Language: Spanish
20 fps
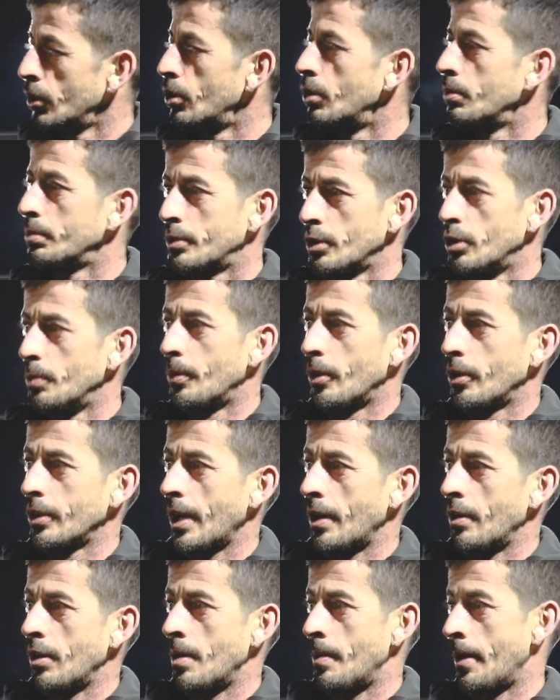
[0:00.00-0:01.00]
optó por
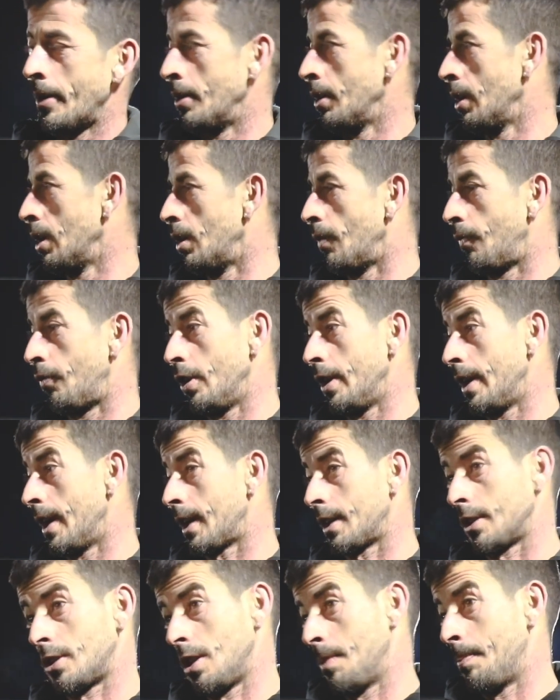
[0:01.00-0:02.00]
darle una mano a lado afuera,
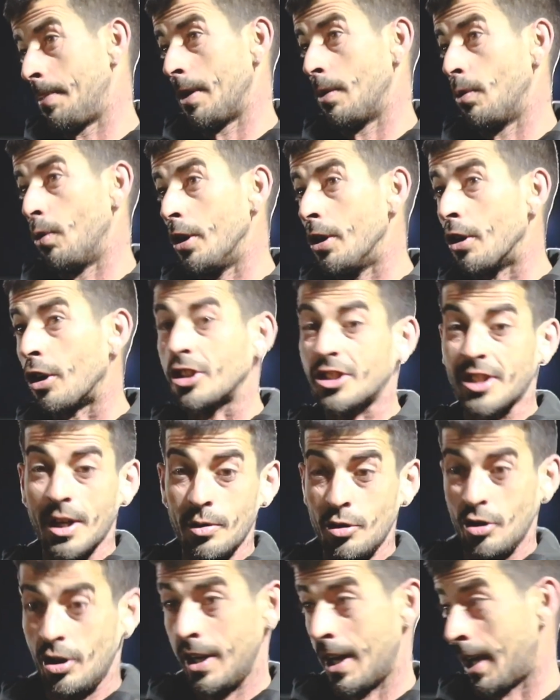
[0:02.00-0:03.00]
que siempre es bueno que sea
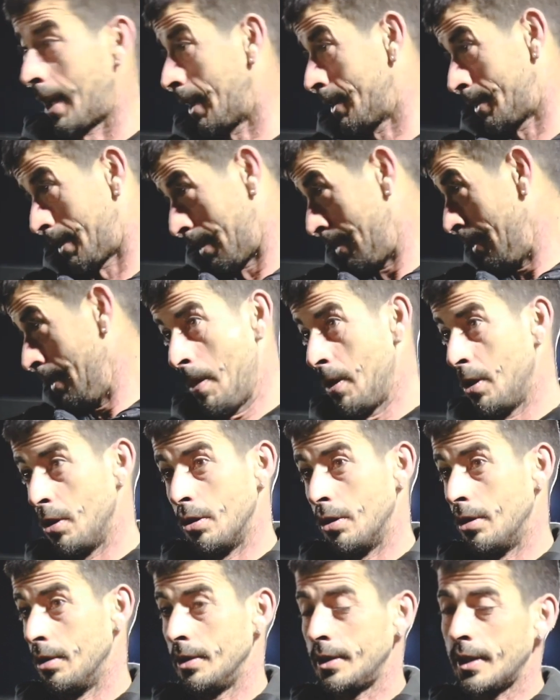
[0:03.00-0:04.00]
uno de la casa.
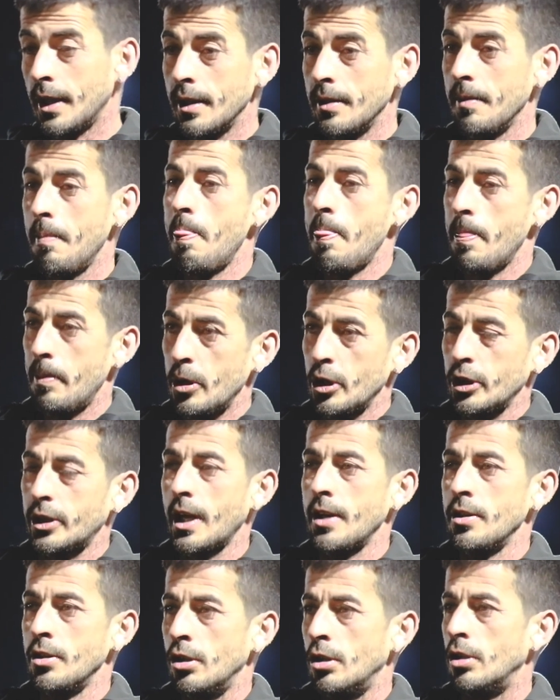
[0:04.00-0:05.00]
Digo, ¿y tal? Pero este
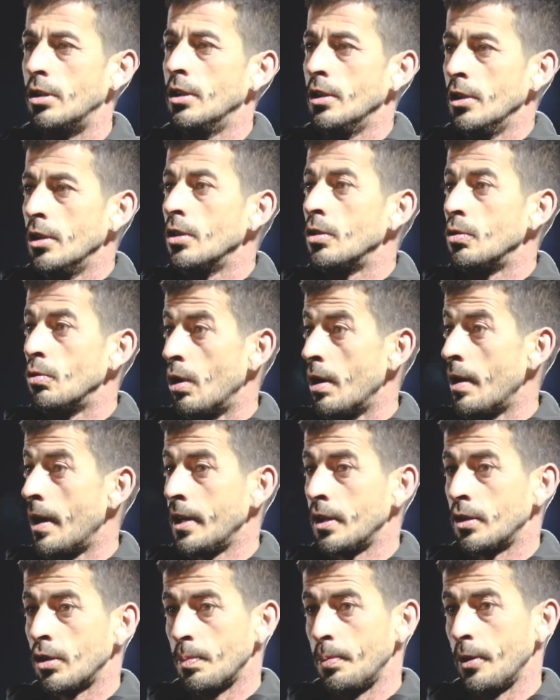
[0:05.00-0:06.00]
año nuevas
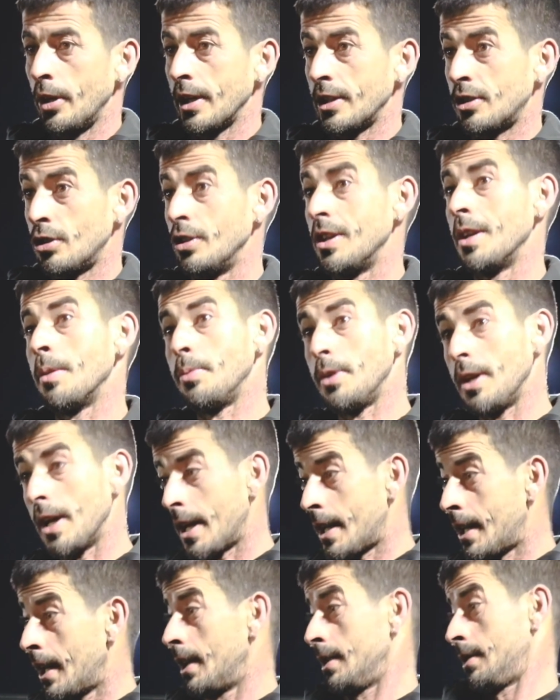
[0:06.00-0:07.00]
incorporaciones
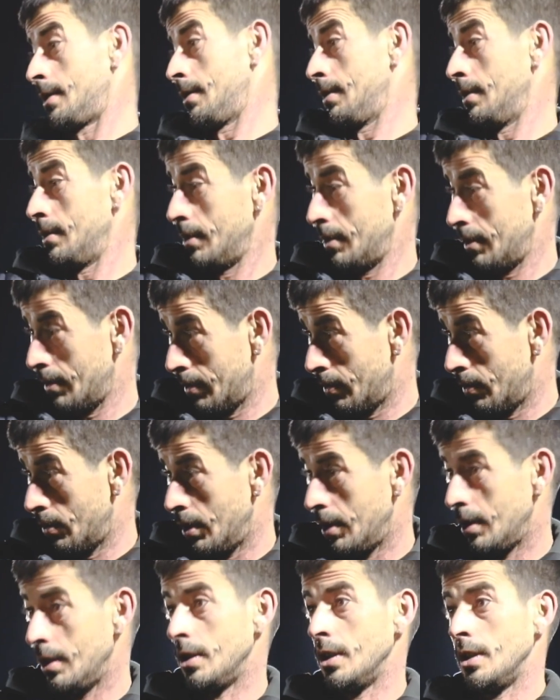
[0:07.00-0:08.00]
viejas
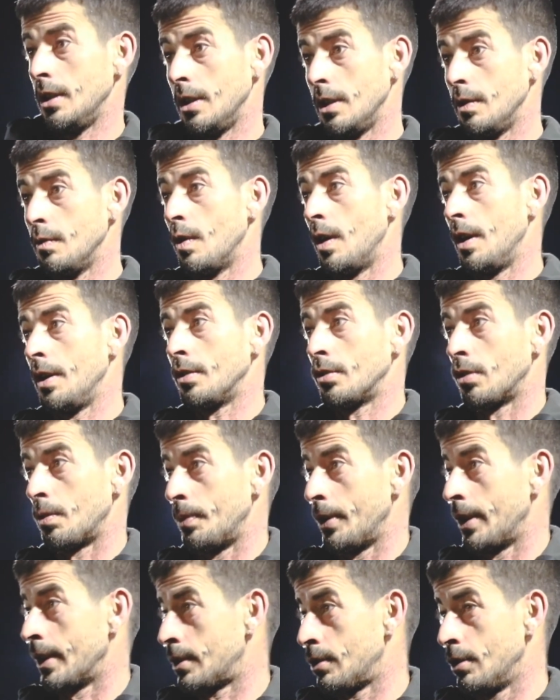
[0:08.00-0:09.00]
y nuevas
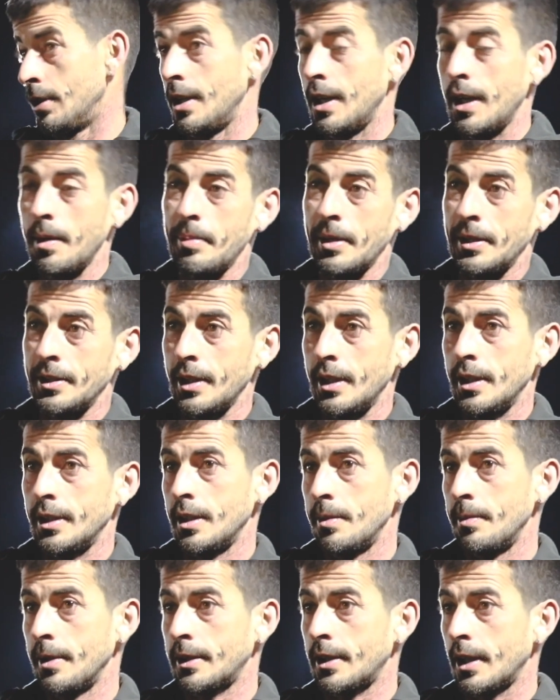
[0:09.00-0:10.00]
incorporaciones al plantel
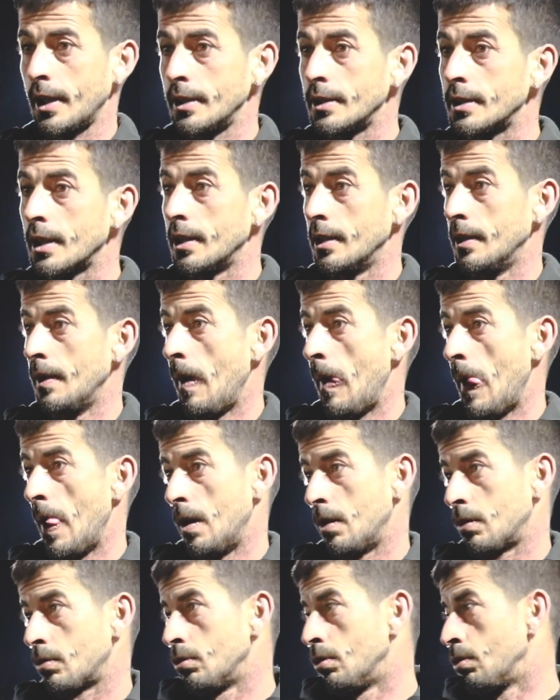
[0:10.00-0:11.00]
este más 30,
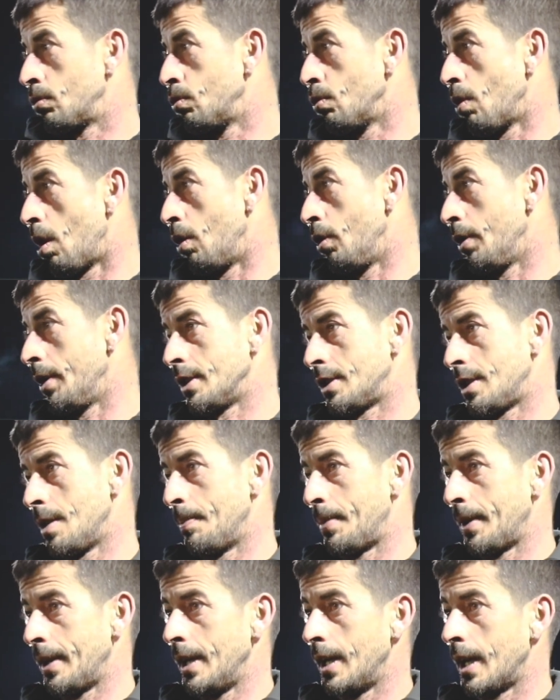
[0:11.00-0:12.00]
con jugadores
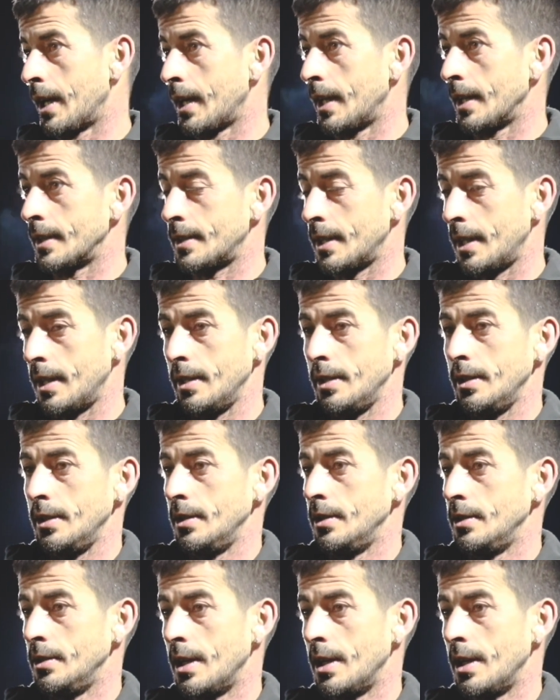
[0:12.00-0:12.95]
siempre de la casa y